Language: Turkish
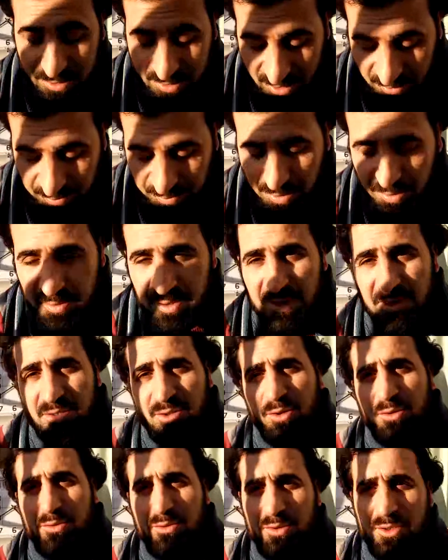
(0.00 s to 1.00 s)
Rabbimiz
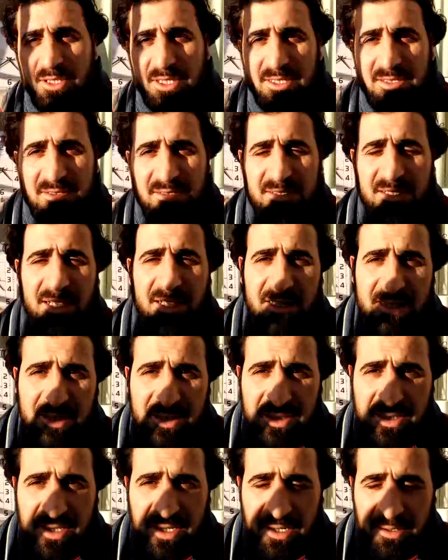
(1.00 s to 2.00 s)
çok yücedir, her
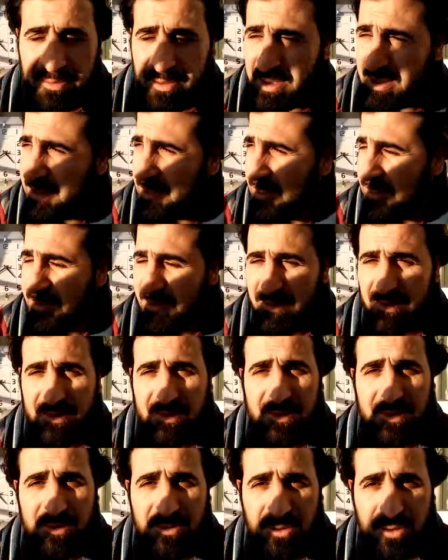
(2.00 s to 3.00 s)
şeyden
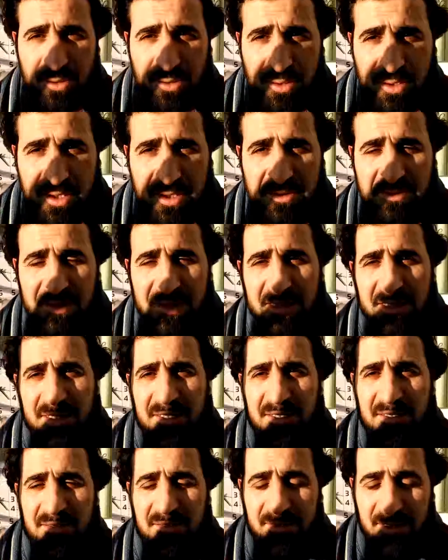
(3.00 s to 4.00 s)
haberdardır. Gökleri ve
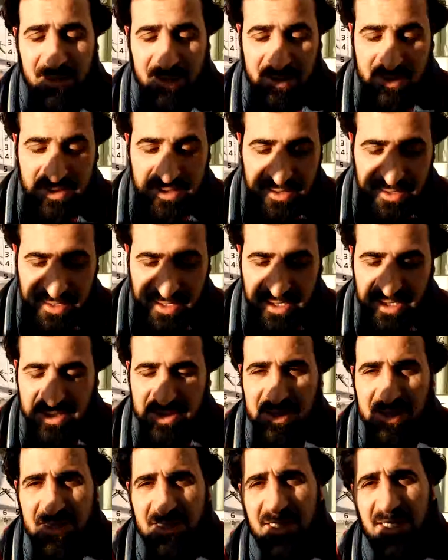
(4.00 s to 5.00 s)
yeri ve arasındaki her
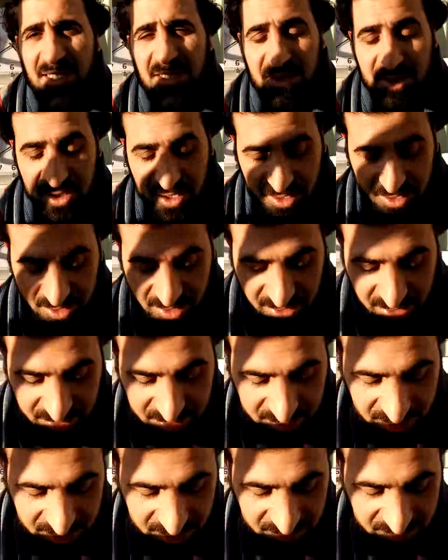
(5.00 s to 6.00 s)
şeyi gerçekle
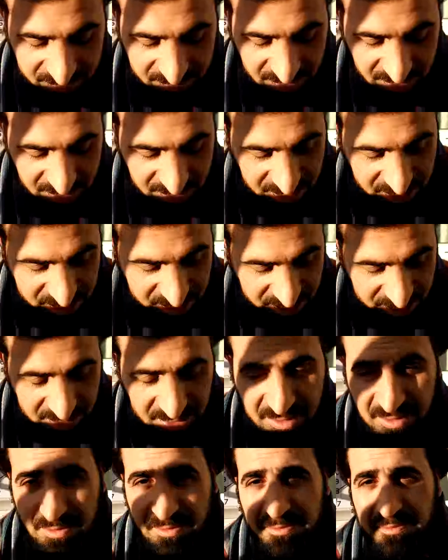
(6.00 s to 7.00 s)
yaratan ve her
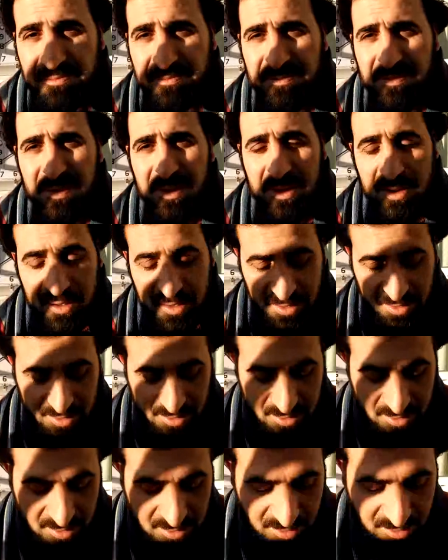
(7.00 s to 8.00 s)
şeyin
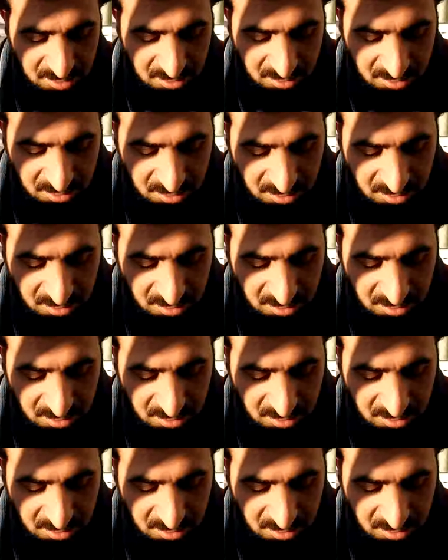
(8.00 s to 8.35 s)
e,